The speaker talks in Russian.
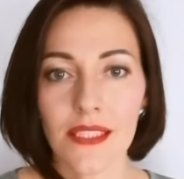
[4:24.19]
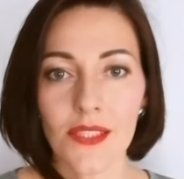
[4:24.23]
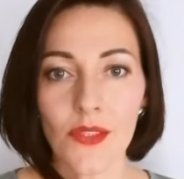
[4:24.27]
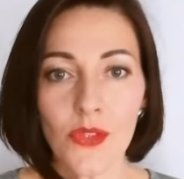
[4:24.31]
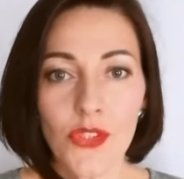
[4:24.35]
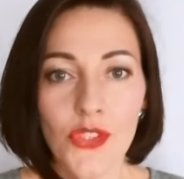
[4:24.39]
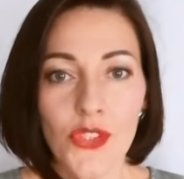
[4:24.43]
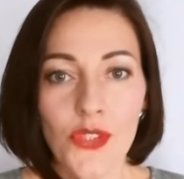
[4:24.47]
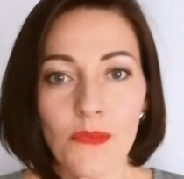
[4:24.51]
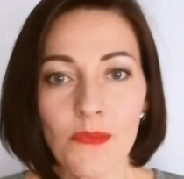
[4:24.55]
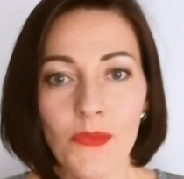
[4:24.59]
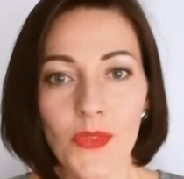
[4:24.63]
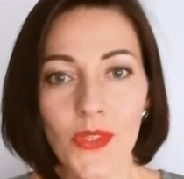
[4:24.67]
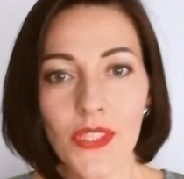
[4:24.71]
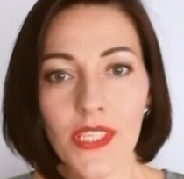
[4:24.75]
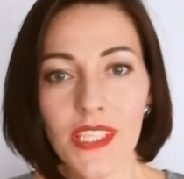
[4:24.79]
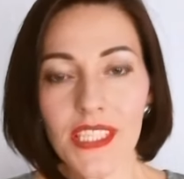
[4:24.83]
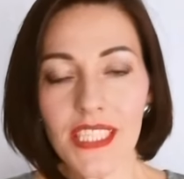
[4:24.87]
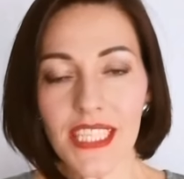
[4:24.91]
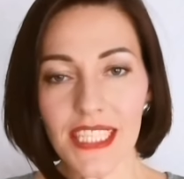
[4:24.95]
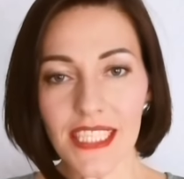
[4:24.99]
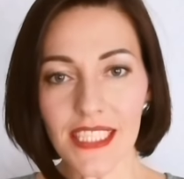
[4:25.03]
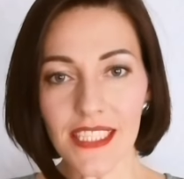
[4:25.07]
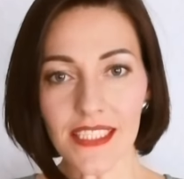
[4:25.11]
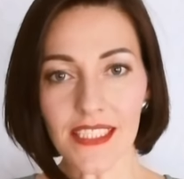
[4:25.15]
И очень
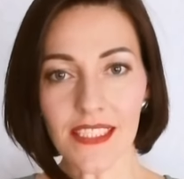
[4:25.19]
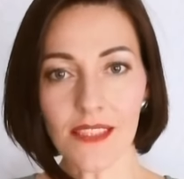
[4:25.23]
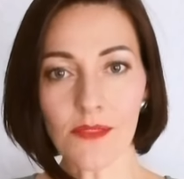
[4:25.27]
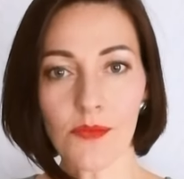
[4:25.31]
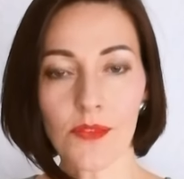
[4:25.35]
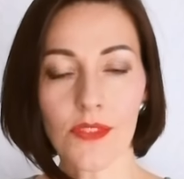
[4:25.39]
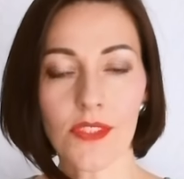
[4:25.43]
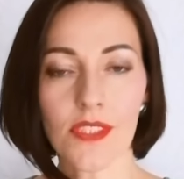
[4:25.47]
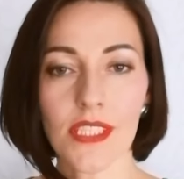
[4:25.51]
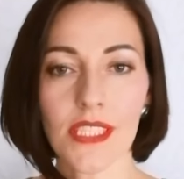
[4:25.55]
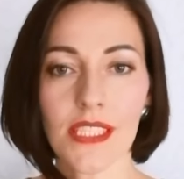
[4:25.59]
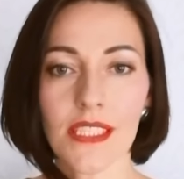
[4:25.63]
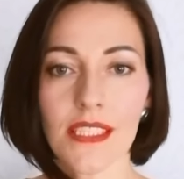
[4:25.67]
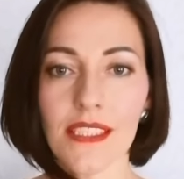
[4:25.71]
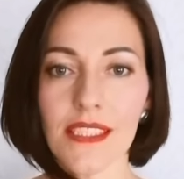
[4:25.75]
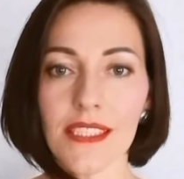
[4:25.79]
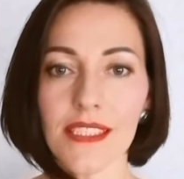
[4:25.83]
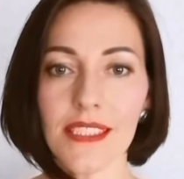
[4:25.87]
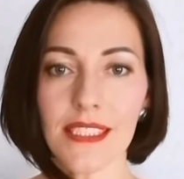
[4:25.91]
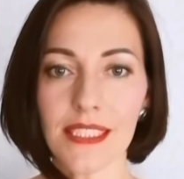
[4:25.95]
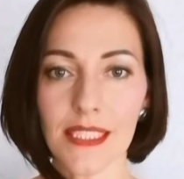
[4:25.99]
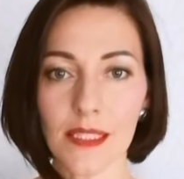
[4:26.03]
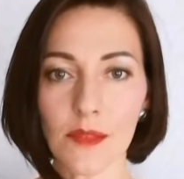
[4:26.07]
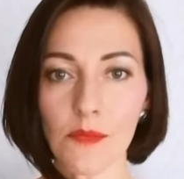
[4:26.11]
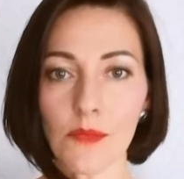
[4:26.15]
много каких-то вот таких
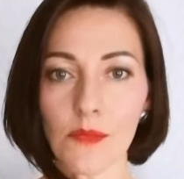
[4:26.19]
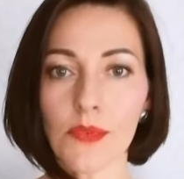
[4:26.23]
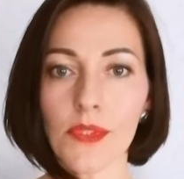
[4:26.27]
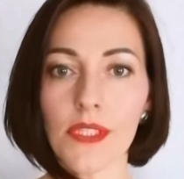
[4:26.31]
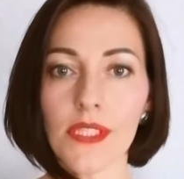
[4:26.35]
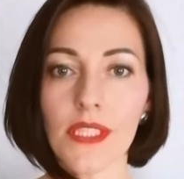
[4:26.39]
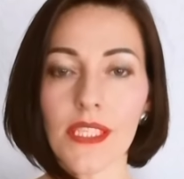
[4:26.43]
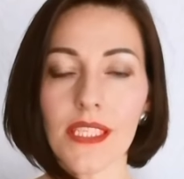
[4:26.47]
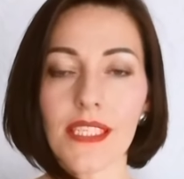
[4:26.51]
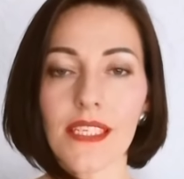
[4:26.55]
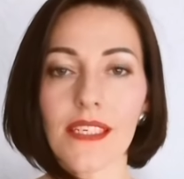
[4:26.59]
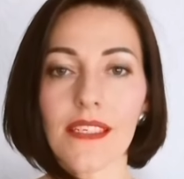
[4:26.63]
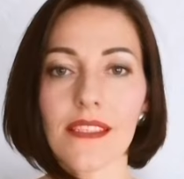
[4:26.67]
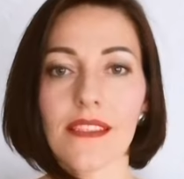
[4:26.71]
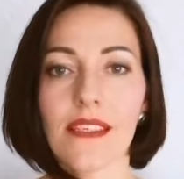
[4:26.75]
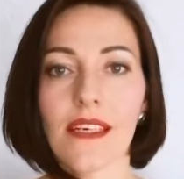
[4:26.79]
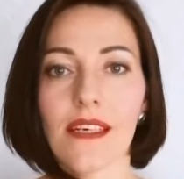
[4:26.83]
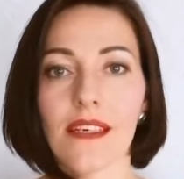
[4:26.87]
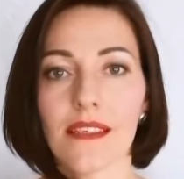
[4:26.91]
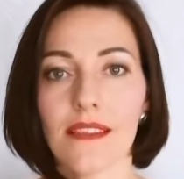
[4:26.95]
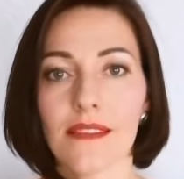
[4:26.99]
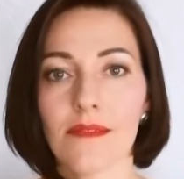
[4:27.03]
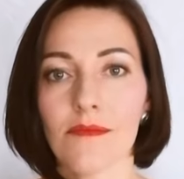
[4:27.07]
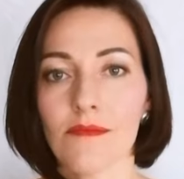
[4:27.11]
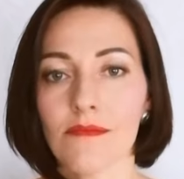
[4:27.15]
тем было,
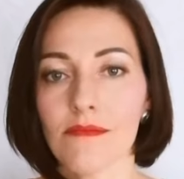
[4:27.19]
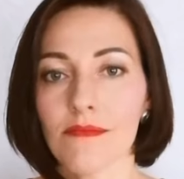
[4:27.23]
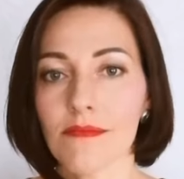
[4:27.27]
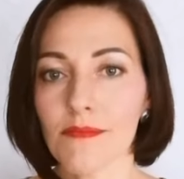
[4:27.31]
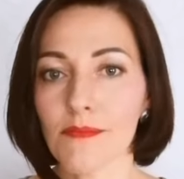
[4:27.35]
когда